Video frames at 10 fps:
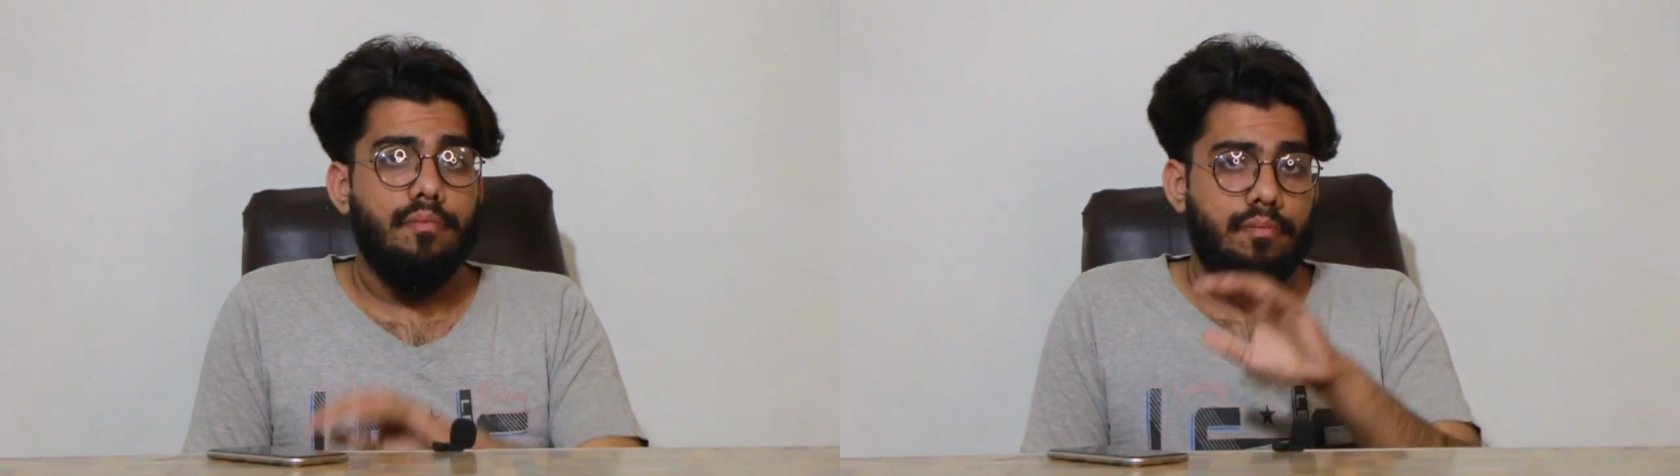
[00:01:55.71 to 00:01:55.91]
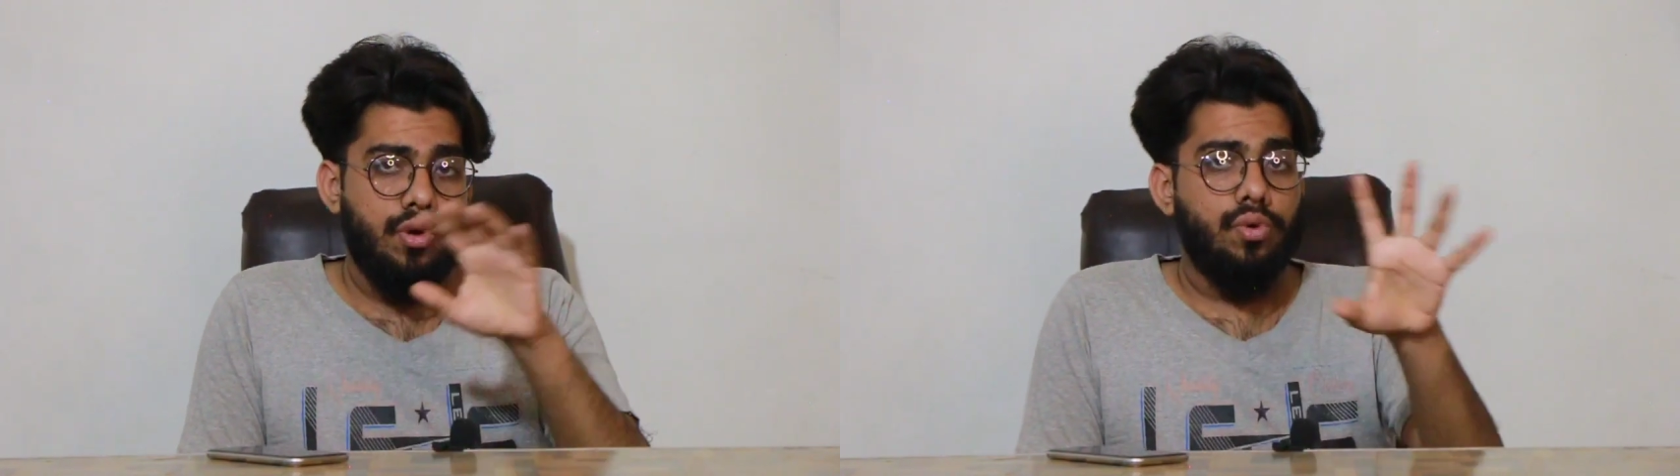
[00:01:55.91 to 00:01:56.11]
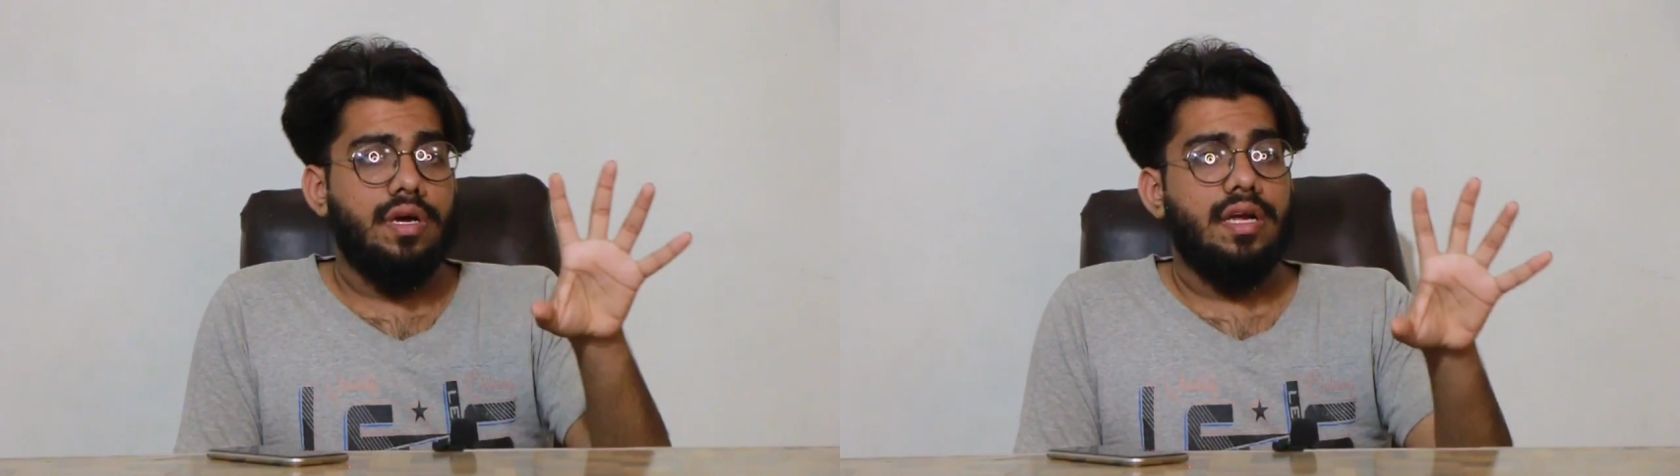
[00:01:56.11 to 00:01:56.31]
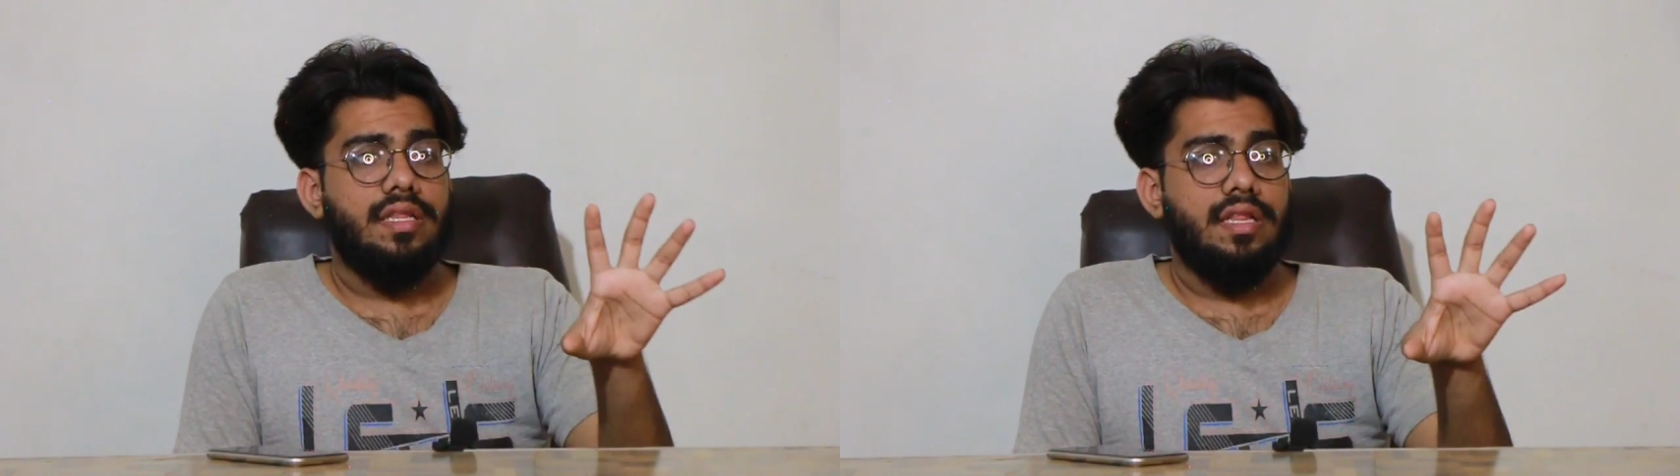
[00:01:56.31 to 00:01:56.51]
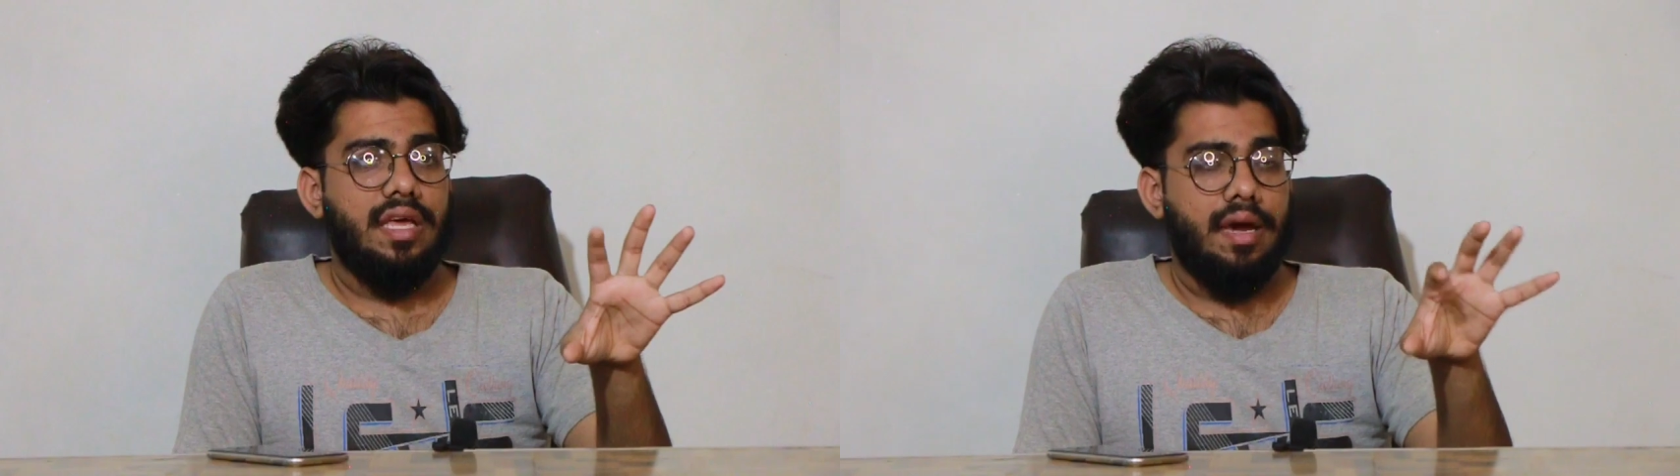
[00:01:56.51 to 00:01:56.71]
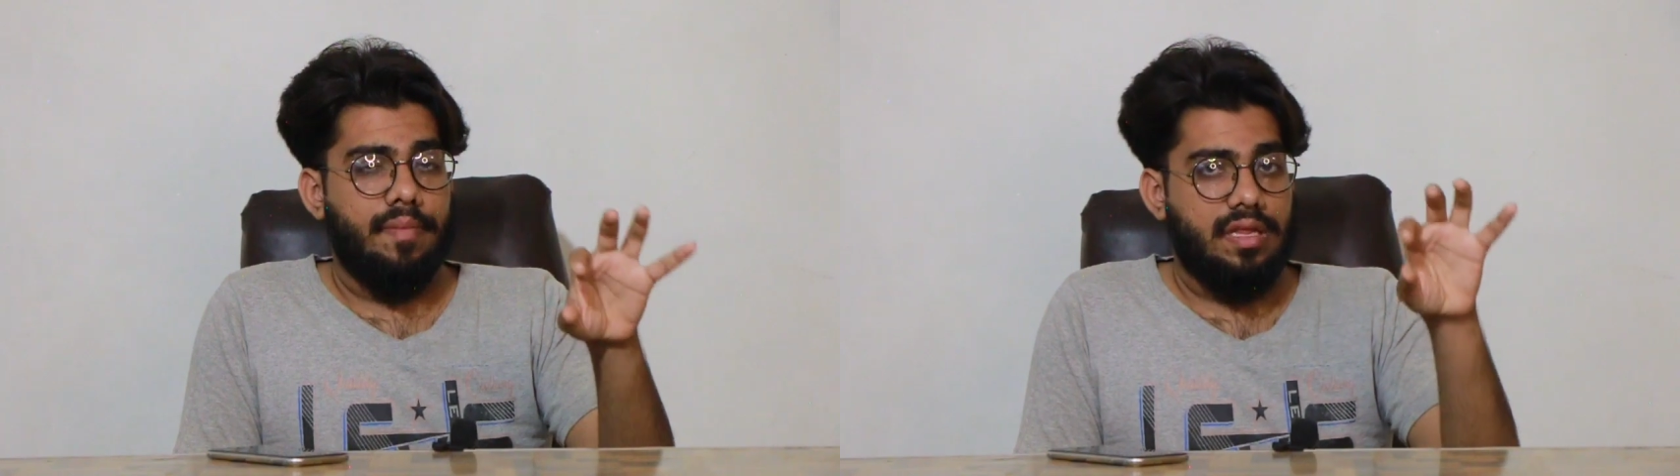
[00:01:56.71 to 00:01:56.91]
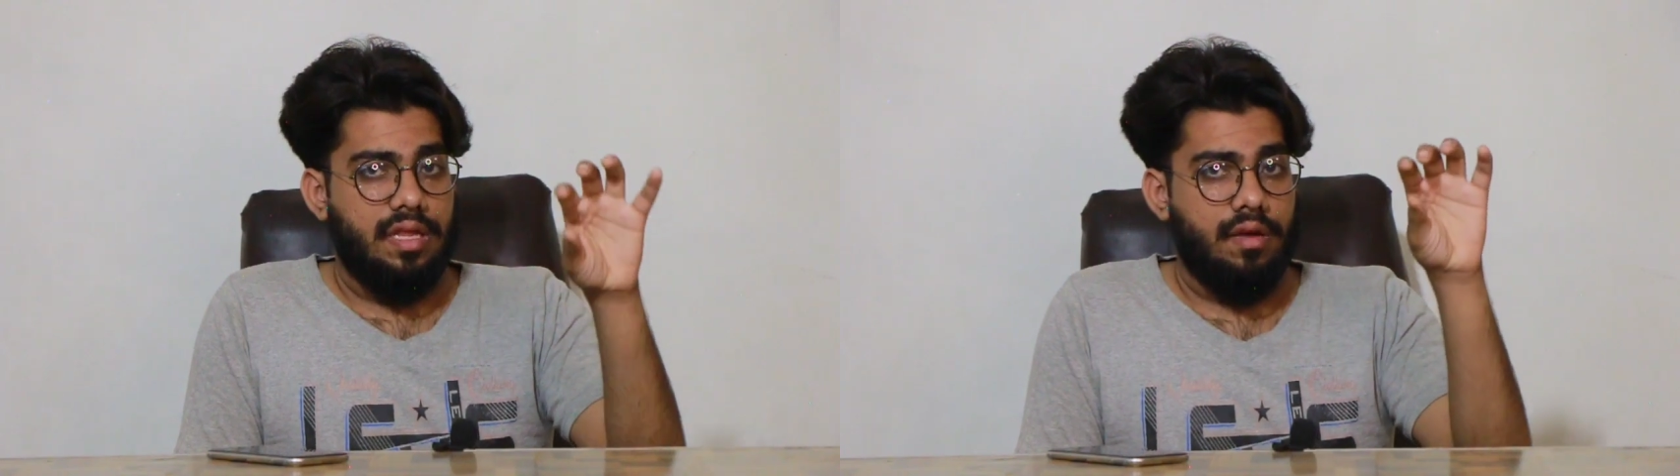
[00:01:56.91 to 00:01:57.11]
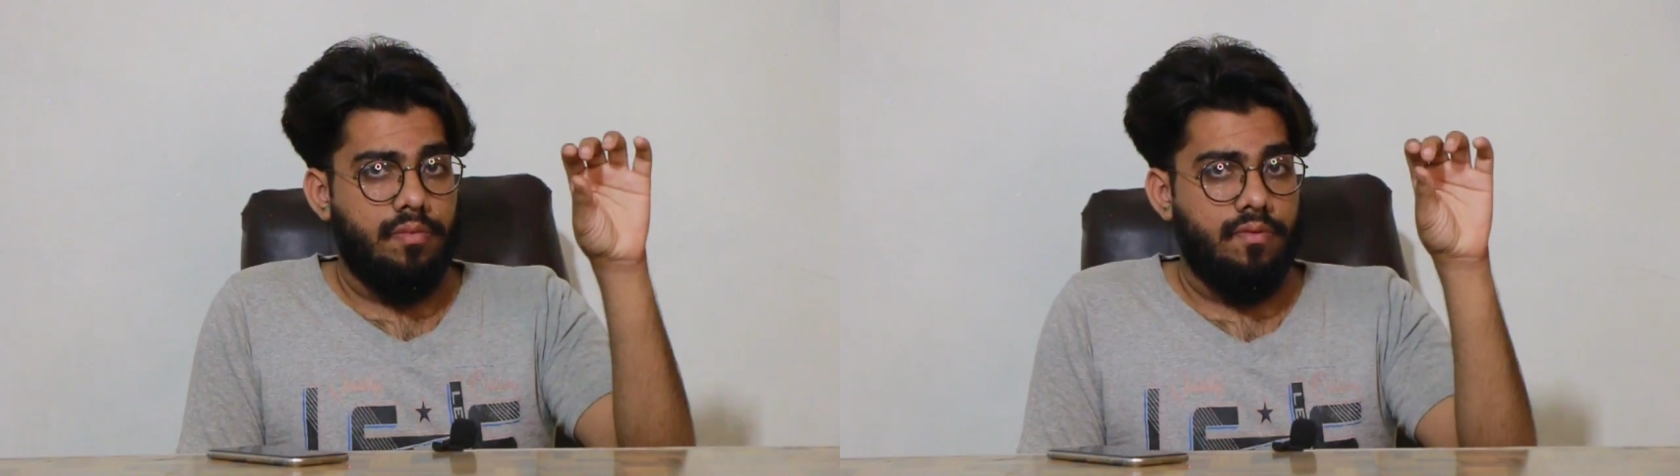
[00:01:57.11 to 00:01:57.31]
म्यूट कर देते हैं
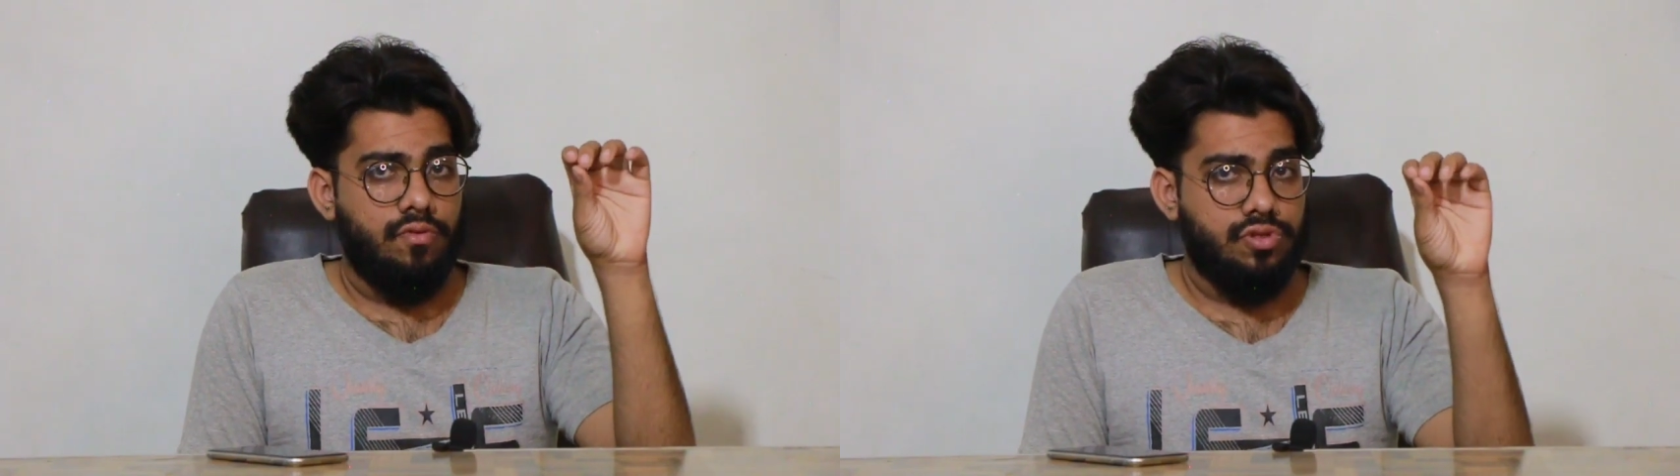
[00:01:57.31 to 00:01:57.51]
मतलब